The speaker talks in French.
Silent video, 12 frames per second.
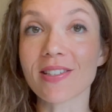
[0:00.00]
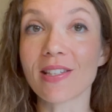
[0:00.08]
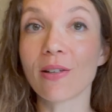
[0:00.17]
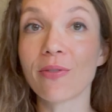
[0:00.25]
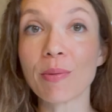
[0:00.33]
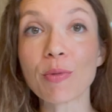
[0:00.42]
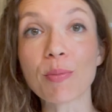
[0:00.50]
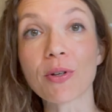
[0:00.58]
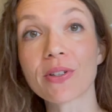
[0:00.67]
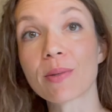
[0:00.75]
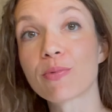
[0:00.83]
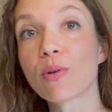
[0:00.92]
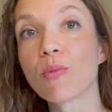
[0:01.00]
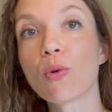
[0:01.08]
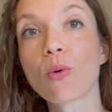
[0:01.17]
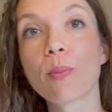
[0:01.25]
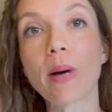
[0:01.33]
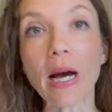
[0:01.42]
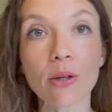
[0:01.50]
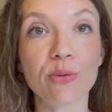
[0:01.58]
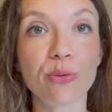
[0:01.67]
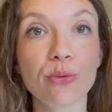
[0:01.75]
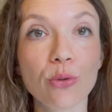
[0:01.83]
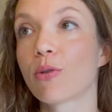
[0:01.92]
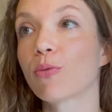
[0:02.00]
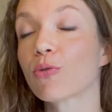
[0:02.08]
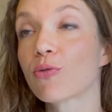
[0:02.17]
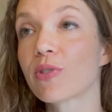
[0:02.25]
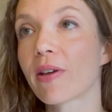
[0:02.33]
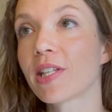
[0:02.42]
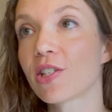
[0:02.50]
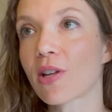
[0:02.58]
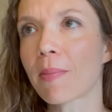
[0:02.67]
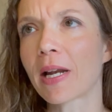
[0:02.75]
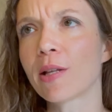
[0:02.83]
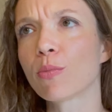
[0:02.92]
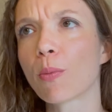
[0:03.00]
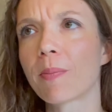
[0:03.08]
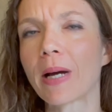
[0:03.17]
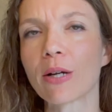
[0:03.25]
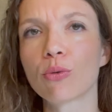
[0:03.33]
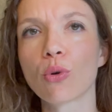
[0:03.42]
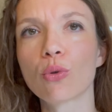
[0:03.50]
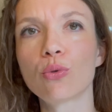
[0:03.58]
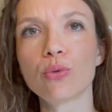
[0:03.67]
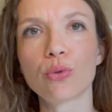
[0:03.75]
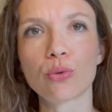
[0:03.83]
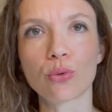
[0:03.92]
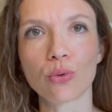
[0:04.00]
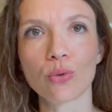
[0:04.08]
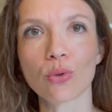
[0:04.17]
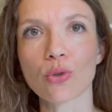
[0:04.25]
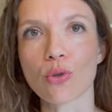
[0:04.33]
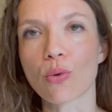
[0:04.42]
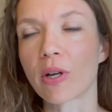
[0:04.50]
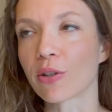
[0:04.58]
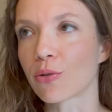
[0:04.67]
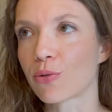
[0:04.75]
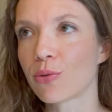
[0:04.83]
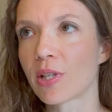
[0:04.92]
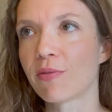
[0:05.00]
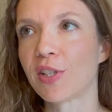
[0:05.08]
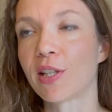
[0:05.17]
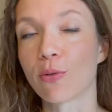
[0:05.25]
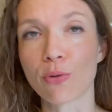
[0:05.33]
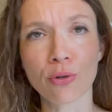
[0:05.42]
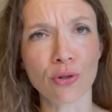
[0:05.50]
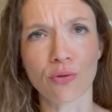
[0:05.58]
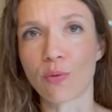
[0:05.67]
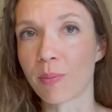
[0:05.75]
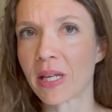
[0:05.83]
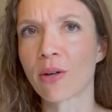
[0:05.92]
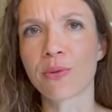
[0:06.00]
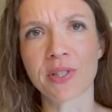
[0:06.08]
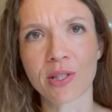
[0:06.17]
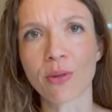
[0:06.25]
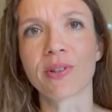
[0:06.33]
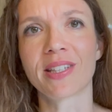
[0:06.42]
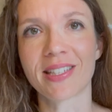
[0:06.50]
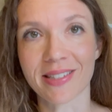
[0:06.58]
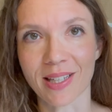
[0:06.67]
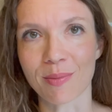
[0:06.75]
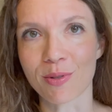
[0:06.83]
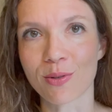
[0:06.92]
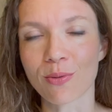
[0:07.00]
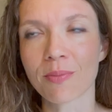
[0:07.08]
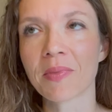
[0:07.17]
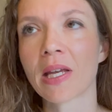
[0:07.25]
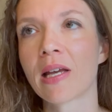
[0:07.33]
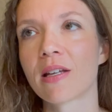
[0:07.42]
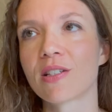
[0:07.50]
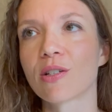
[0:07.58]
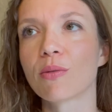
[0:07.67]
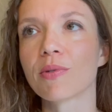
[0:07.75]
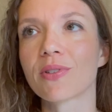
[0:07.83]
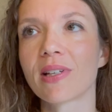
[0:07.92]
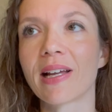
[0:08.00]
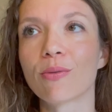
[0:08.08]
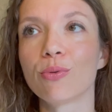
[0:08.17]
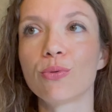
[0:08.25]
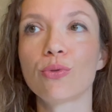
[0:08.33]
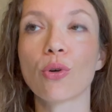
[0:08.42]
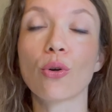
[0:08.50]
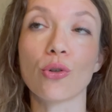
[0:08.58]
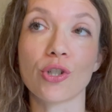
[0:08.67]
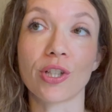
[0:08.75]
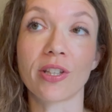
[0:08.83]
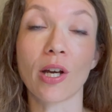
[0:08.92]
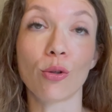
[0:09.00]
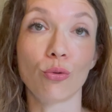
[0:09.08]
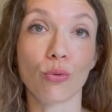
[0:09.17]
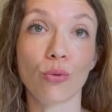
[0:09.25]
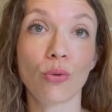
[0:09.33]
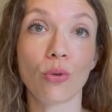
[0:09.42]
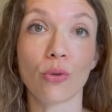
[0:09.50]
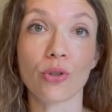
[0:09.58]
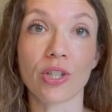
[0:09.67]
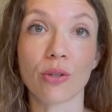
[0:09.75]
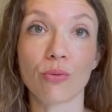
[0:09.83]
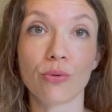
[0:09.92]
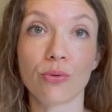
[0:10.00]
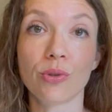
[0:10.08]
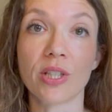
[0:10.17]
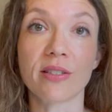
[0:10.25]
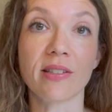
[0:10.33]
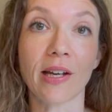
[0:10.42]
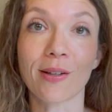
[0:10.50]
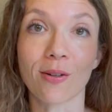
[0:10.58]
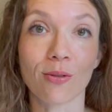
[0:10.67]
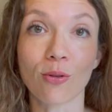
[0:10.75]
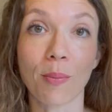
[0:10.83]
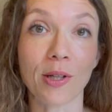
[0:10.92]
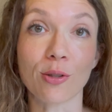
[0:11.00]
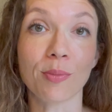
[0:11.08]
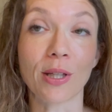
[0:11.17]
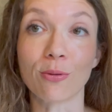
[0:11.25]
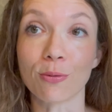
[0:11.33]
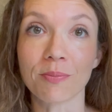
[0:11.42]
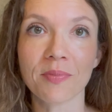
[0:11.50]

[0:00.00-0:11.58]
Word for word: Sylvie me demandait pour mon parcours. Donc je vous avais déjà parlé de mon parcours couture, je crois, dans une des vidéos que je vous mets aussi en description. J'ai commencé la couture quand j'étais ado, euh, j'ai cousu des sacs dans ma chambre d'ado.